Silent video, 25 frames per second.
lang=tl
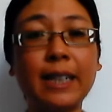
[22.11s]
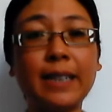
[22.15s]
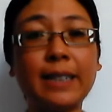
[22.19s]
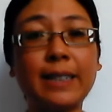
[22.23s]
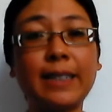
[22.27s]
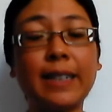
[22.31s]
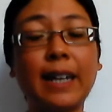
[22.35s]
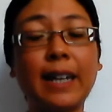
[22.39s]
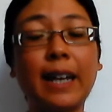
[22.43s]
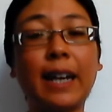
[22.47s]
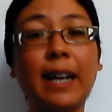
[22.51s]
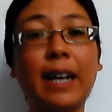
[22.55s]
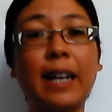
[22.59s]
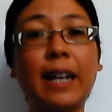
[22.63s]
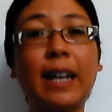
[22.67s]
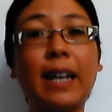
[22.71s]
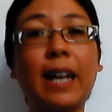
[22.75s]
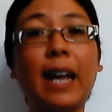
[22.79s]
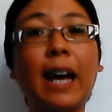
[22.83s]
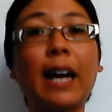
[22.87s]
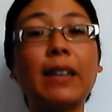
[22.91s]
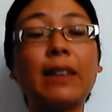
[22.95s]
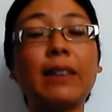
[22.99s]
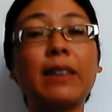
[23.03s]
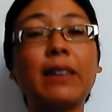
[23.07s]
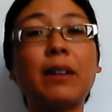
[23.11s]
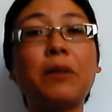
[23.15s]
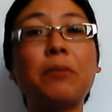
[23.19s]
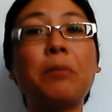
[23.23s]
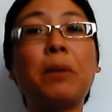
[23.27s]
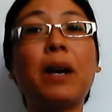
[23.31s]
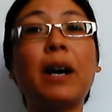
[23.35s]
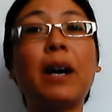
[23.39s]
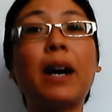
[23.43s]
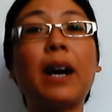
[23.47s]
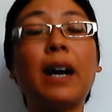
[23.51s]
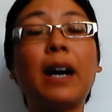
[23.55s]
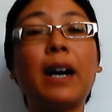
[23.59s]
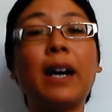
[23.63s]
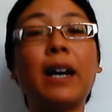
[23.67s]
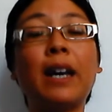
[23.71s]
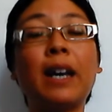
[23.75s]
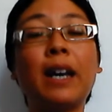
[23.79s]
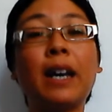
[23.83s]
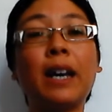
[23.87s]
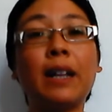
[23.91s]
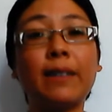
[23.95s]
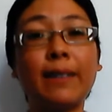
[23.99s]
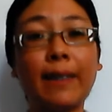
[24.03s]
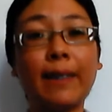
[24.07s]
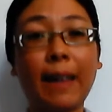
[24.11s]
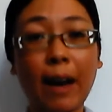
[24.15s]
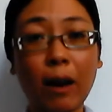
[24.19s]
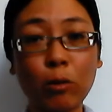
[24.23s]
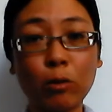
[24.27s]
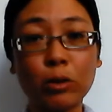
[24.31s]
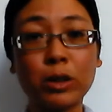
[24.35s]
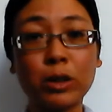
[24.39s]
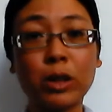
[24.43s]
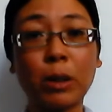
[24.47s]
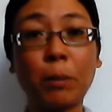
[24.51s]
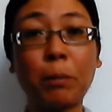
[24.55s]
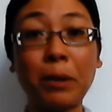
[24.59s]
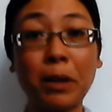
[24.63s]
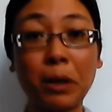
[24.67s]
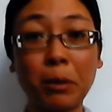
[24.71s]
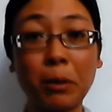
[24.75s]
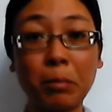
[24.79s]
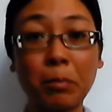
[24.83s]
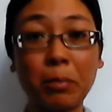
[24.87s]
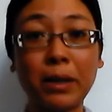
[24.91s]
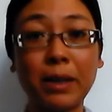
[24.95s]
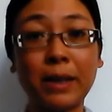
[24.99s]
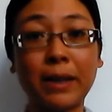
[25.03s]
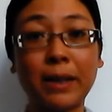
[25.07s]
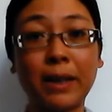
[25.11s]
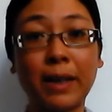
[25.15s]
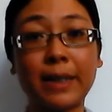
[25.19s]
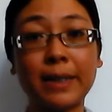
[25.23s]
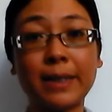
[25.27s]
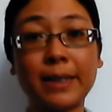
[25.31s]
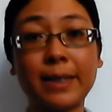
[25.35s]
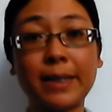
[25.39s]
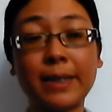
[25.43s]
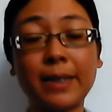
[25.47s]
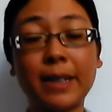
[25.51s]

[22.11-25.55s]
sa lahat ng mga tao sa Pilipinas,